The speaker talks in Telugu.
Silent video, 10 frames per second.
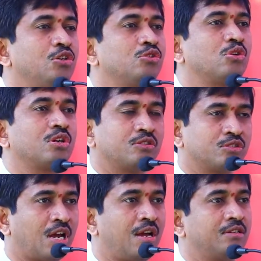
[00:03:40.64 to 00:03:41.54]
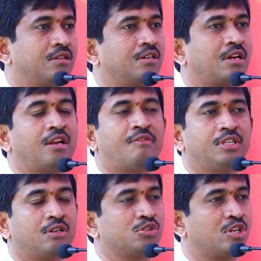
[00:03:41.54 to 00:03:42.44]
ఈరోజు కళా
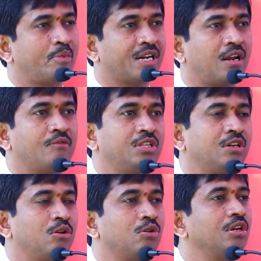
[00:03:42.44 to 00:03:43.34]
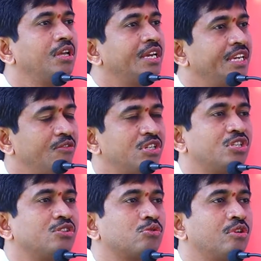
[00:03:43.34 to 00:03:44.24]
వేదికలో శిల్పకళా వేదికలో ఈవెంట్
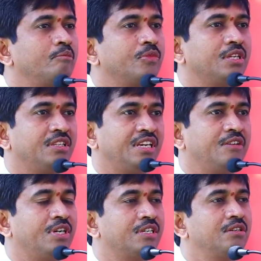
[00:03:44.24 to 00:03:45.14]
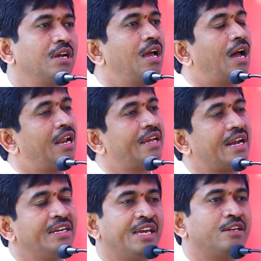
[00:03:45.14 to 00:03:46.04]
చేస్తున్నాం ఇదే ఈవెంట్ అలాగే
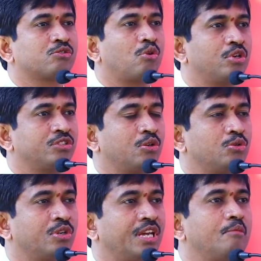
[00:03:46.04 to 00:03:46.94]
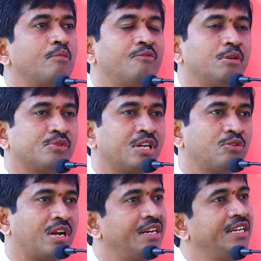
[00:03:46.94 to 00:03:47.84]
అన్ని ఏరియాస్లో కూడా జరుగుతున్నాయి మా వెబ్సైట్
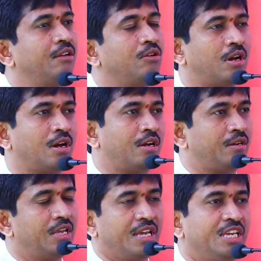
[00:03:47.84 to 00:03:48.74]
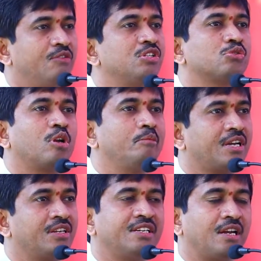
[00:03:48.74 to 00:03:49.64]
ద్వారా అన్ని ఈవెంట్స్ కూడా
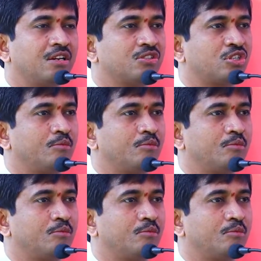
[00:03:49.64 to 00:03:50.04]
మీకు అన్ని టెలికాస్ట్